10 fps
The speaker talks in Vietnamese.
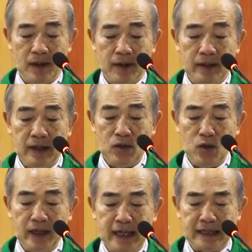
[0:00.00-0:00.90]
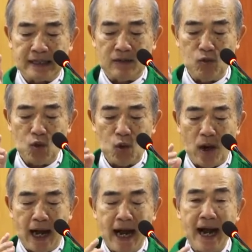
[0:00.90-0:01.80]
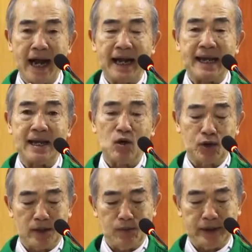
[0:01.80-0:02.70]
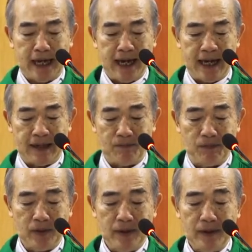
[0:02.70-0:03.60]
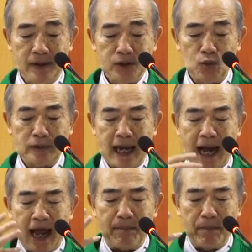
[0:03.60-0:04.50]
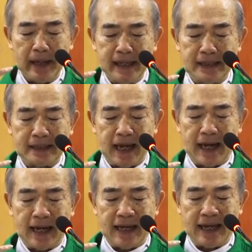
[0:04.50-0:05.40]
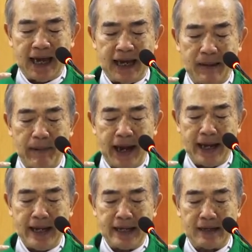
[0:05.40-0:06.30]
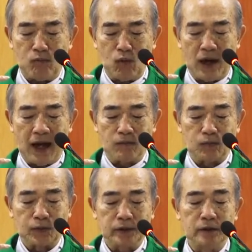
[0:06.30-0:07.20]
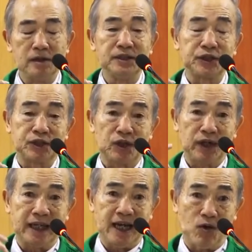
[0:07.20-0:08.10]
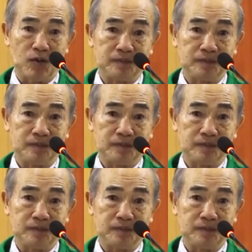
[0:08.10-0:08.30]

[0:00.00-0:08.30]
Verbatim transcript: nhiều khi sống quá gần nhau trong gia đình chúng ta lại mất dần nhạy bén trong lòng thương xót nhau